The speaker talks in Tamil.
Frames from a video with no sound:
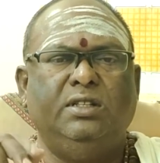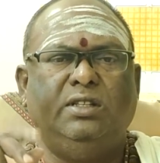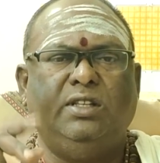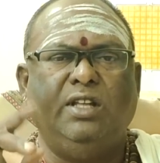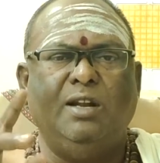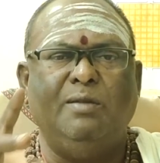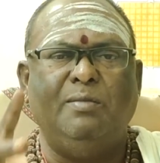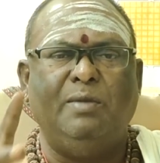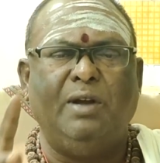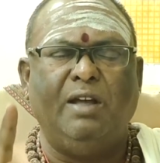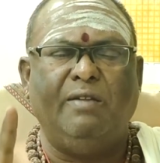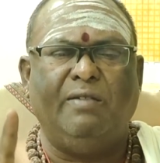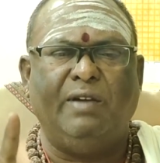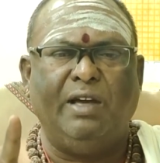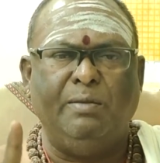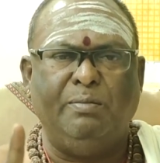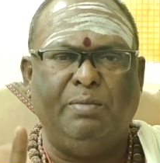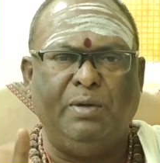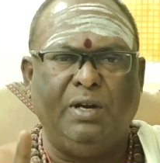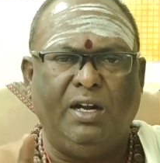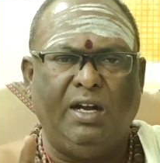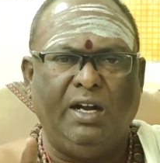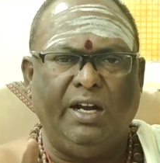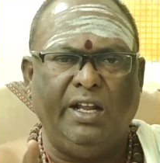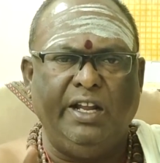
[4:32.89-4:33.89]
திருமண
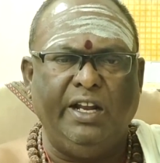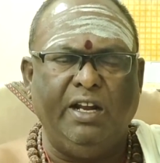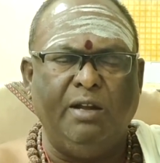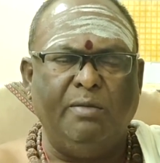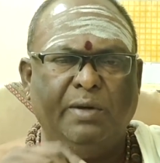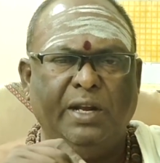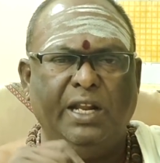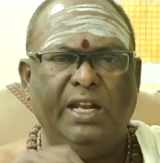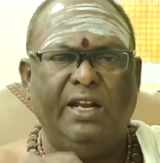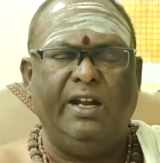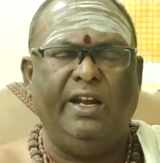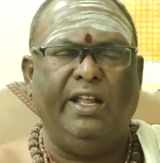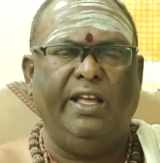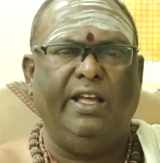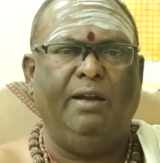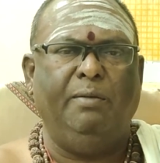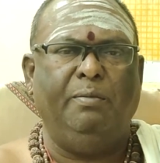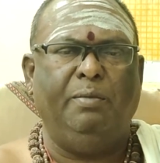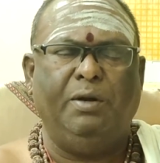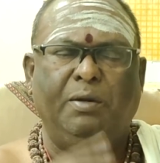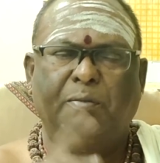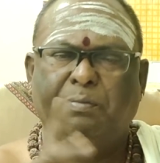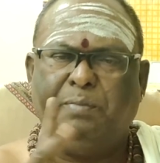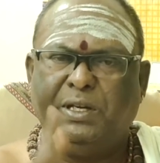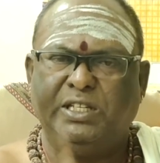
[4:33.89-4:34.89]
வாய்ப்புகளில் இழுபறி நிலை
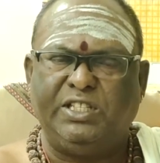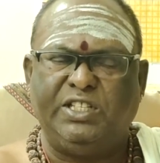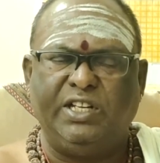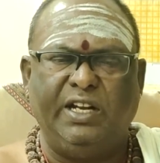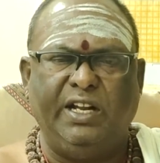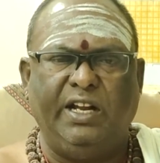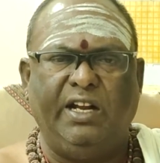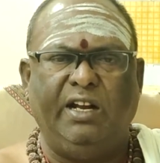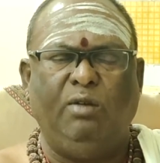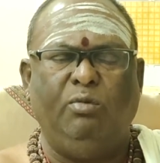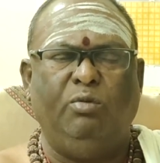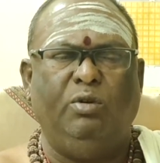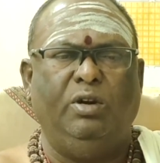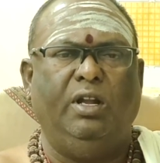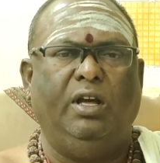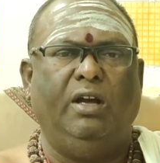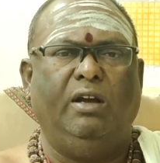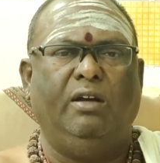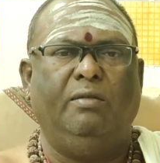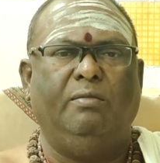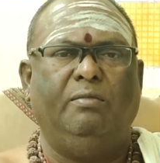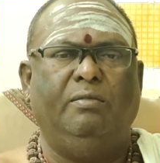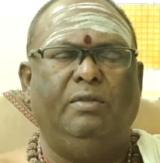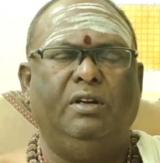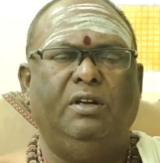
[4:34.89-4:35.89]
ஏற்படும் பிரச்சனைகள்
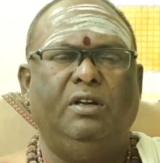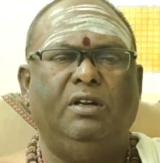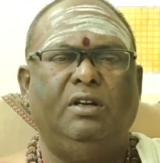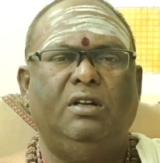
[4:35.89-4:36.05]
உண்டாகும்